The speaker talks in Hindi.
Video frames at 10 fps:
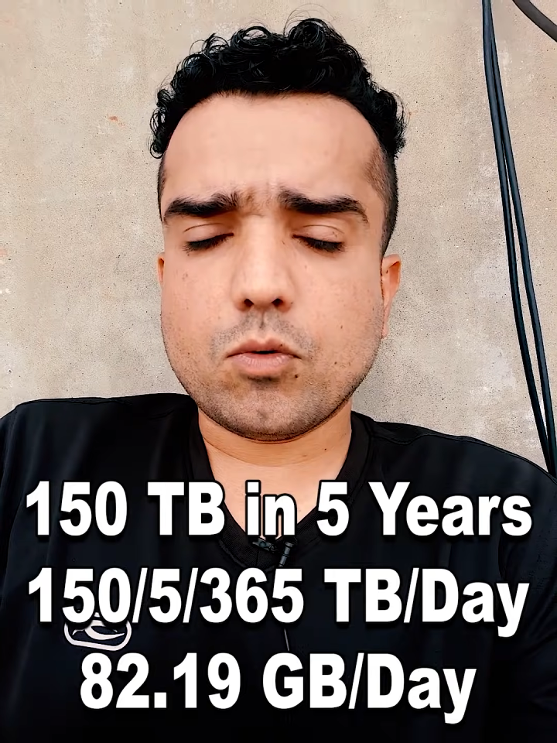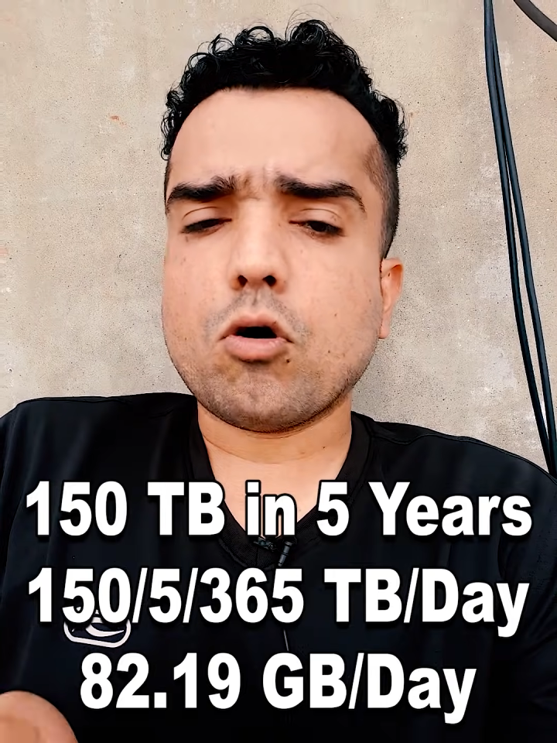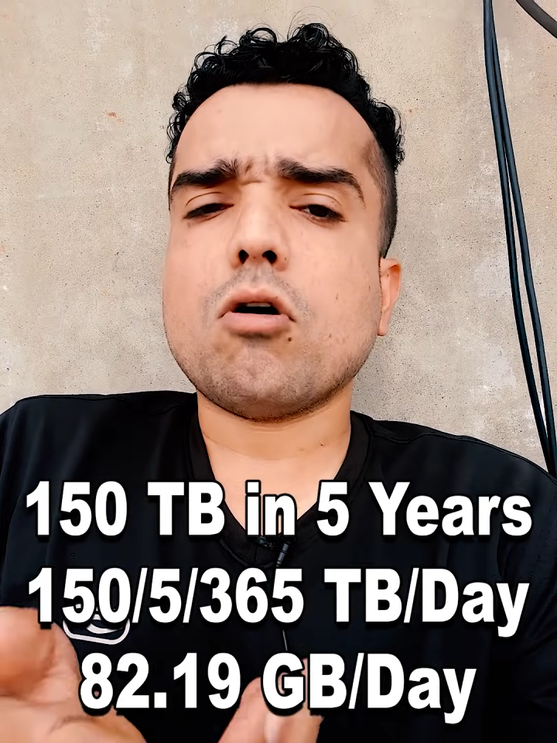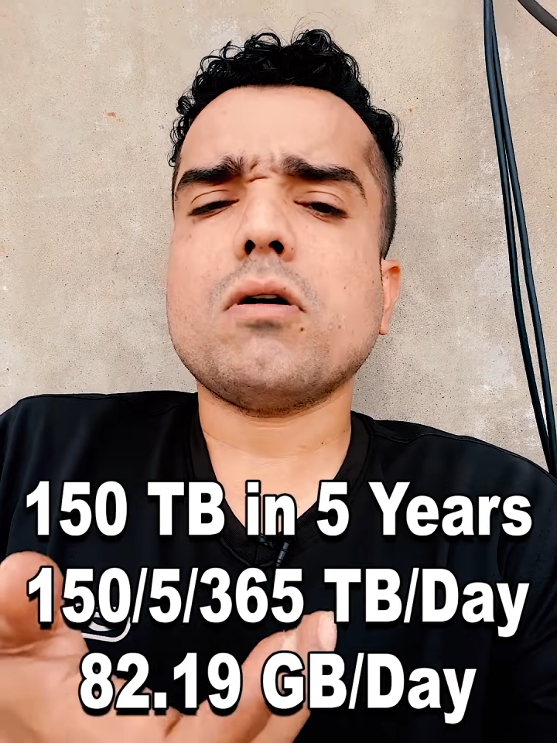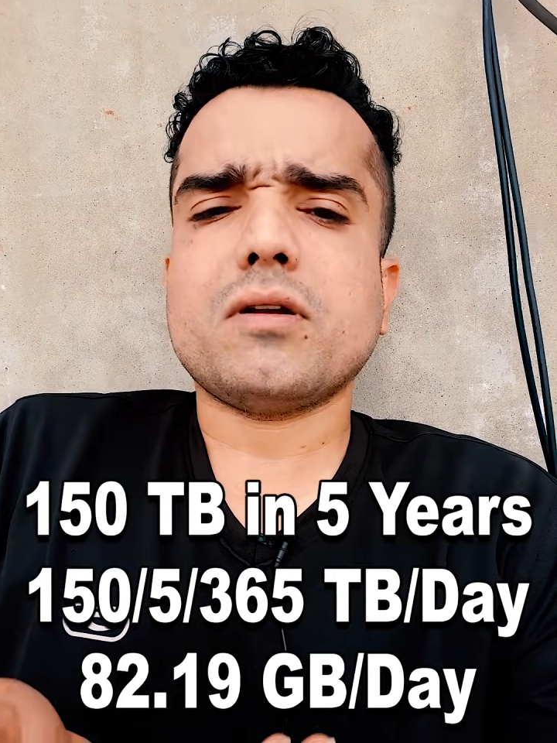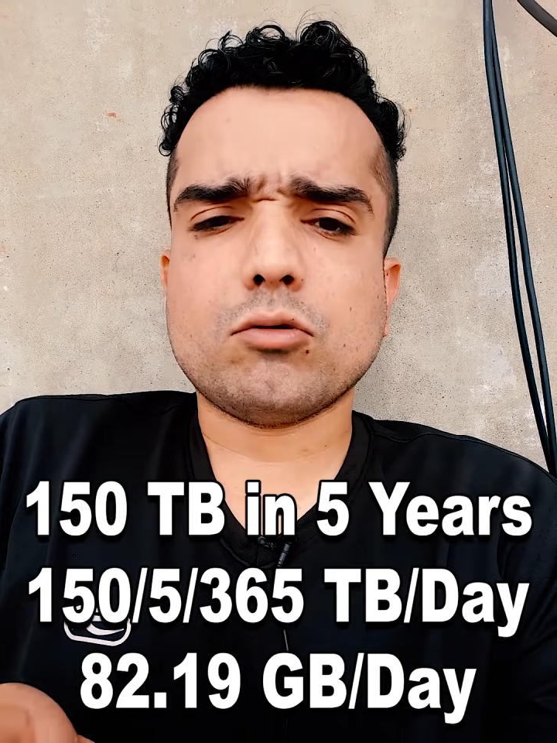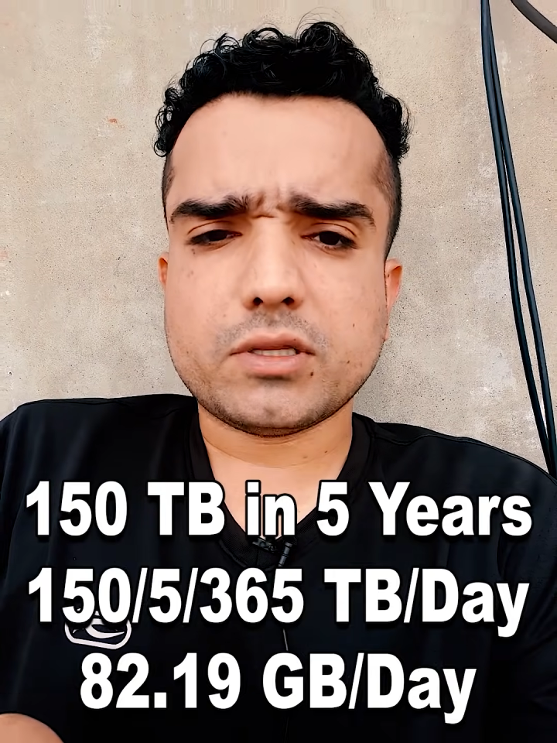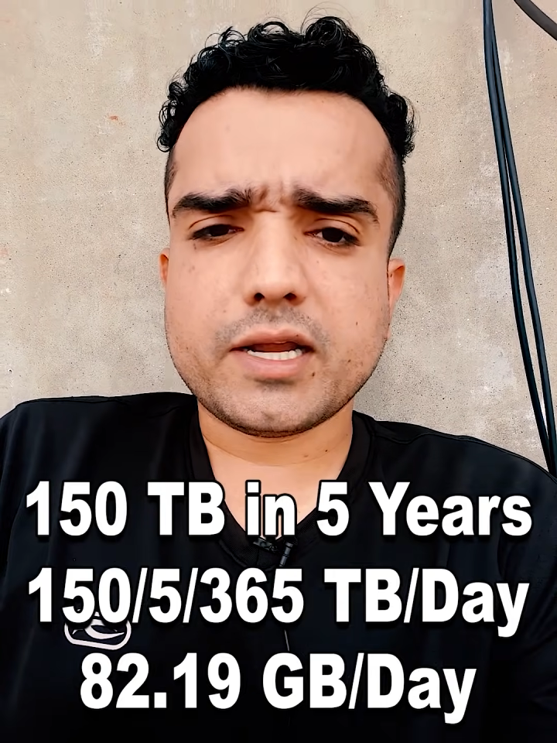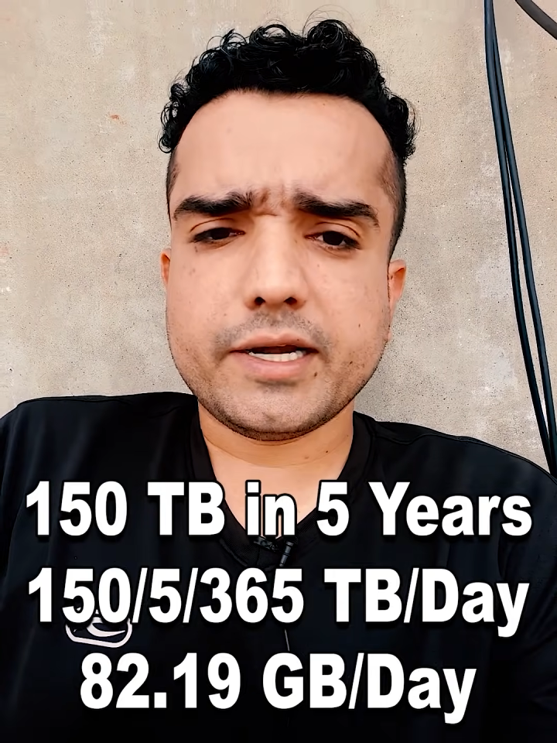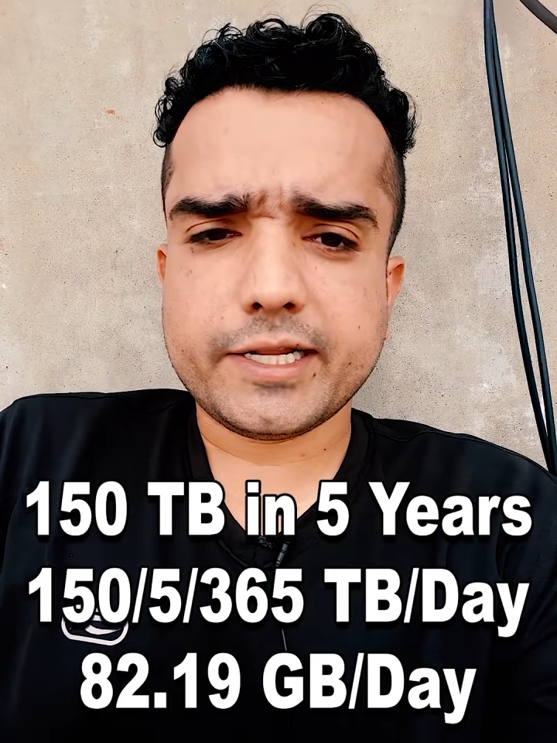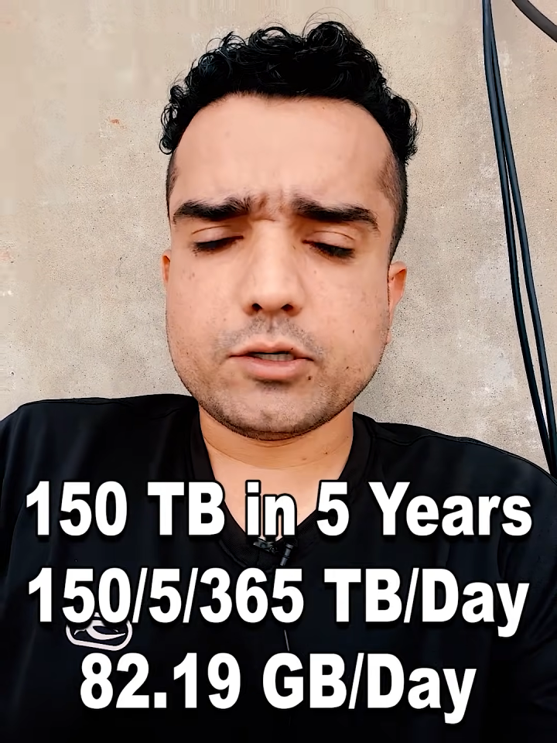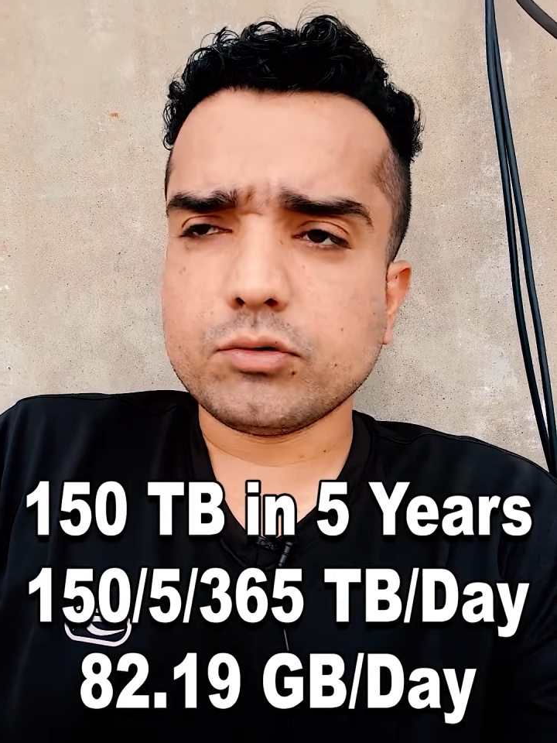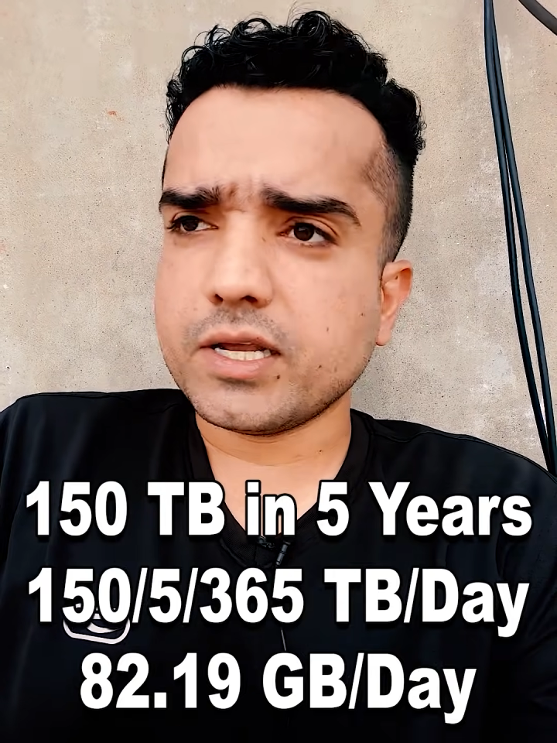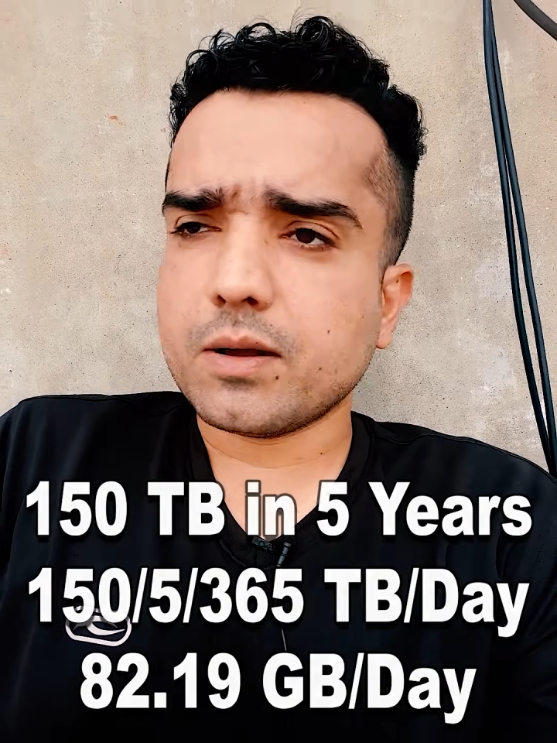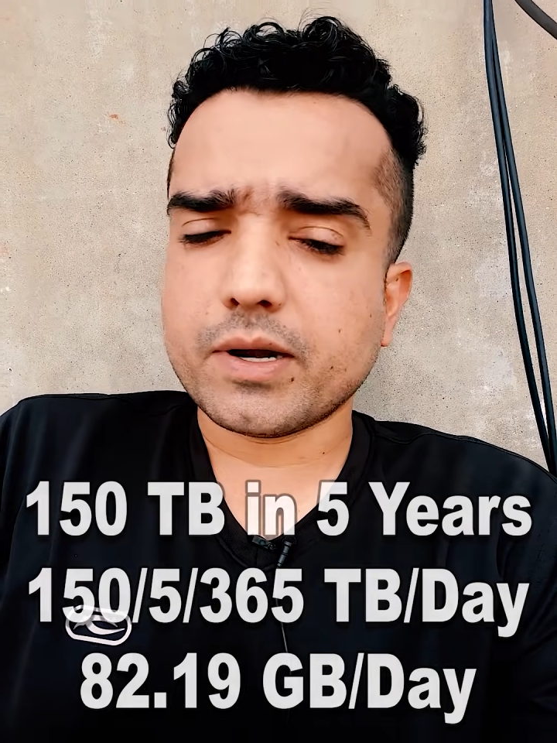बहुत होता है
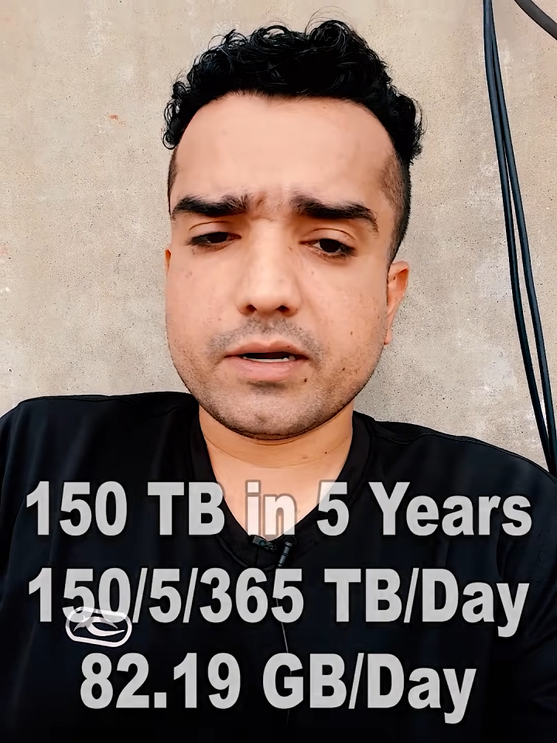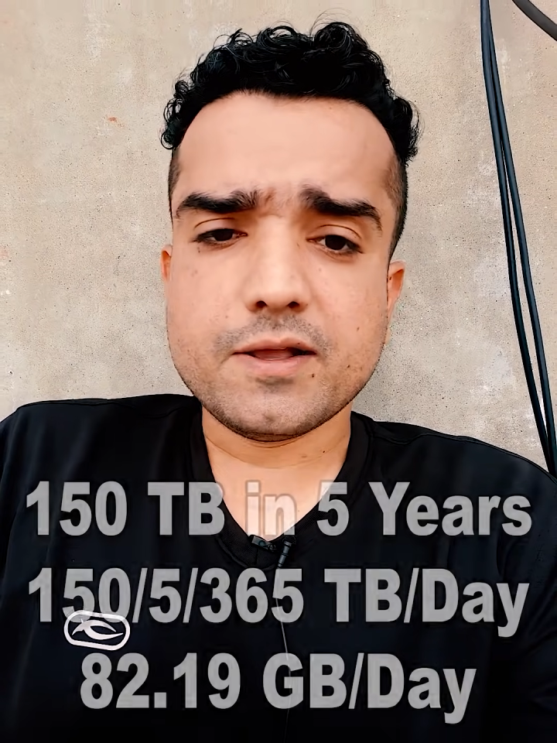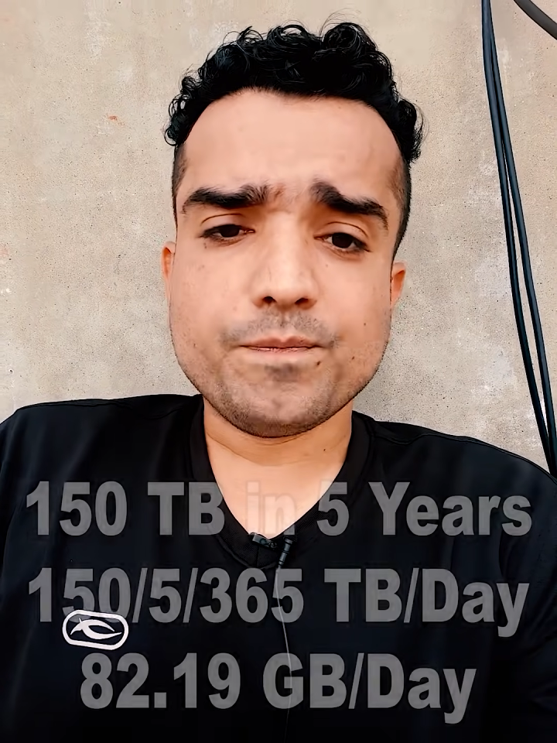82 गीगाबाइट